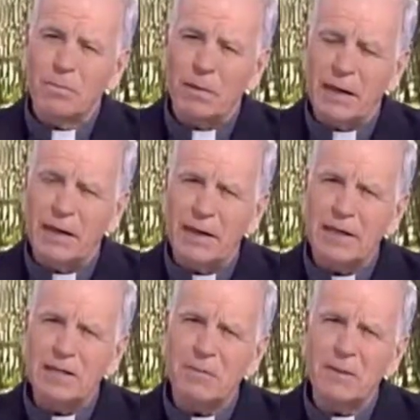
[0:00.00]
plena,
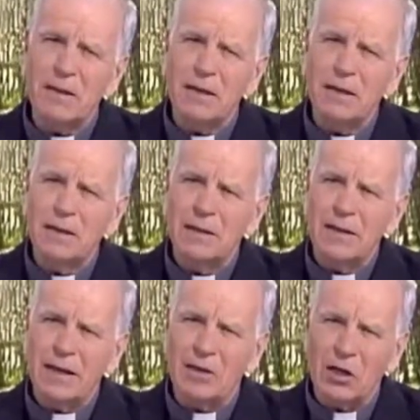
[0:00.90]
esa vida
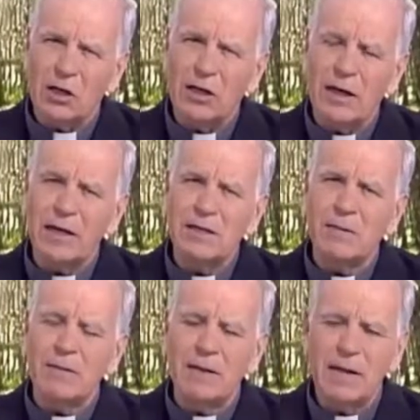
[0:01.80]
eterna, esa
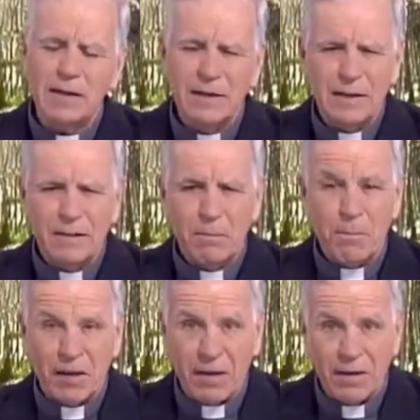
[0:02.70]
vida
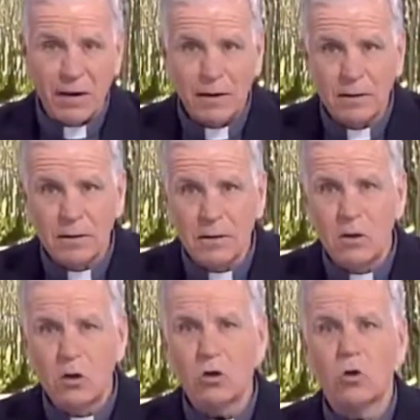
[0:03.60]
verdadera,
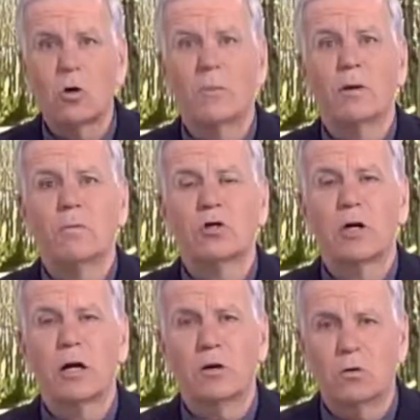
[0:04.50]
solo la podemos
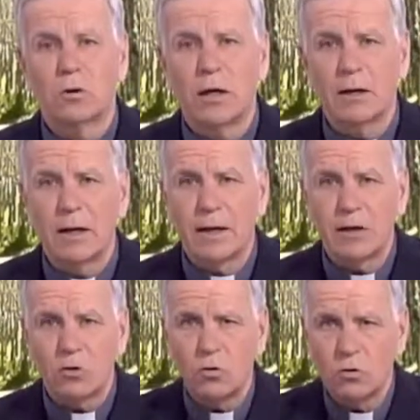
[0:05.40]
encontrar en
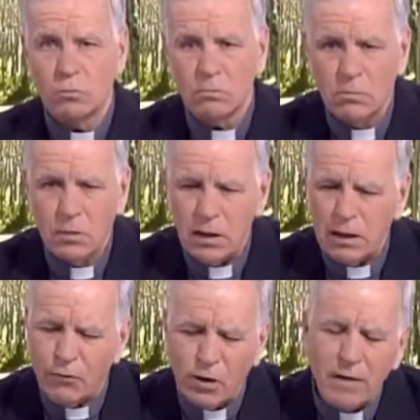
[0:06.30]
Jesús.
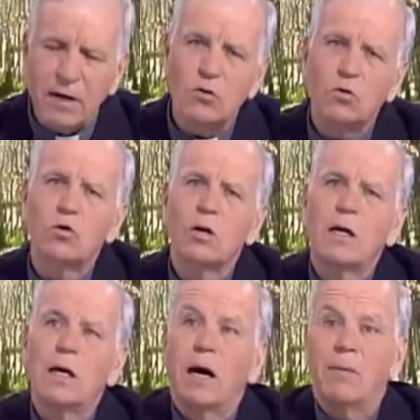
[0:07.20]
Y fuera de Jesús
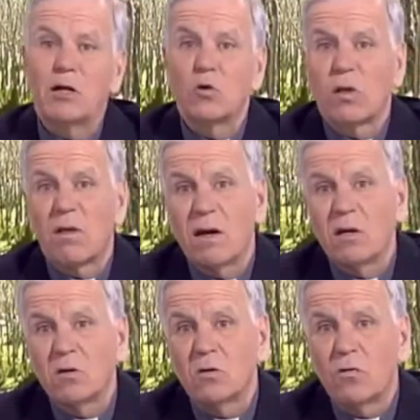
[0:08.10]
habrá
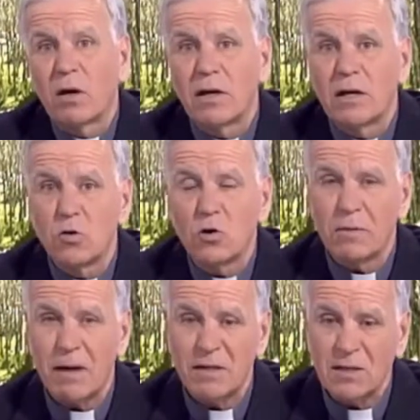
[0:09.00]
sucedáneos, fuera de Jesús
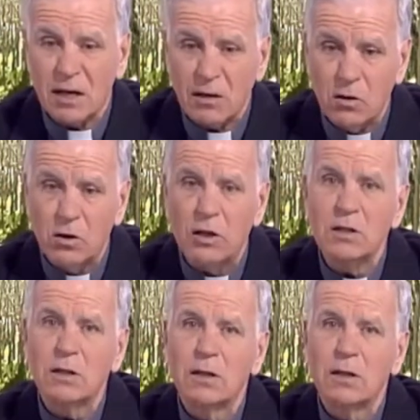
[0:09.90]
habrá distracciones,